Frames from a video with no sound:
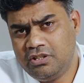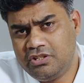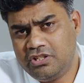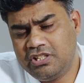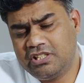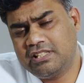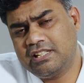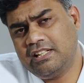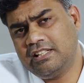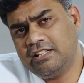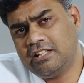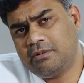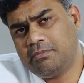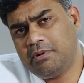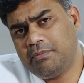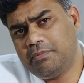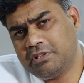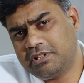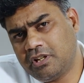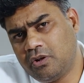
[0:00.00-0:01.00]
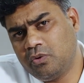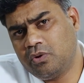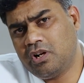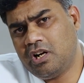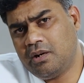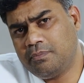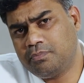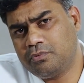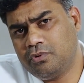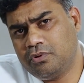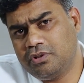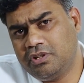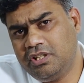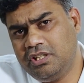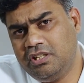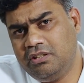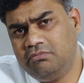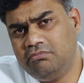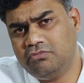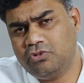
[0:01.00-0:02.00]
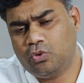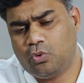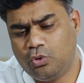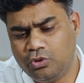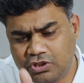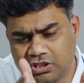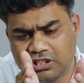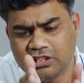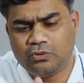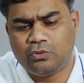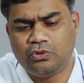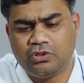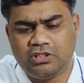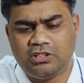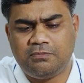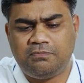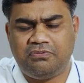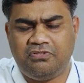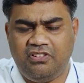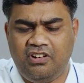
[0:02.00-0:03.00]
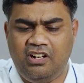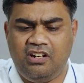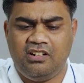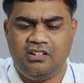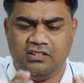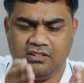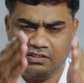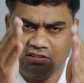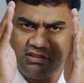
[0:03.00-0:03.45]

जिसके अंदर मैं बताऊंगा आपको कि कौन सी कौन सी फील्ड